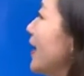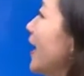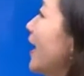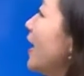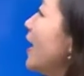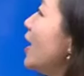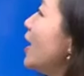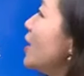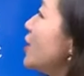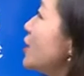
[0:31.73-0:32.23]
呢？
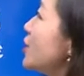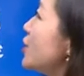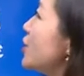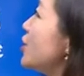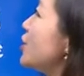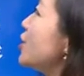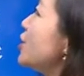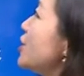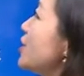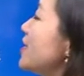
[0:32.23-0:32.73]

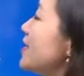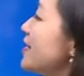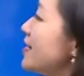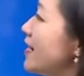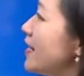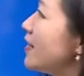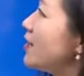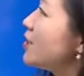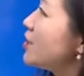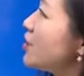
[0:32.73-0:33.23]
实质
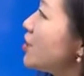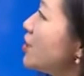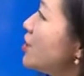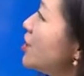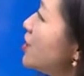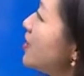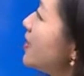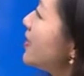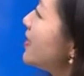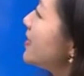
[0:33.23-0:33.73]
写实
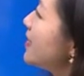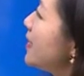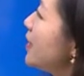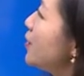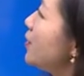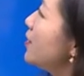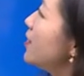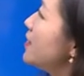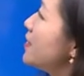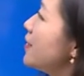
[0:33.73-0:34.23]
质的
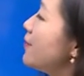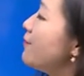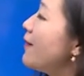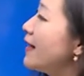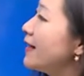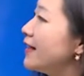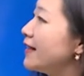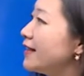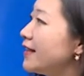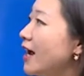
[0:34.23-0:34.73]
写写
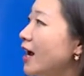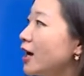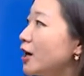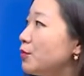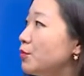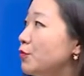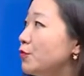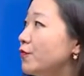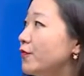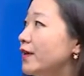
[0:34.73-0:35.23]
法的第二
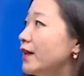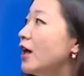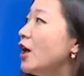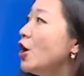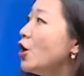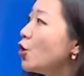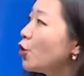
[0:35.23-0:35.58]
个部分。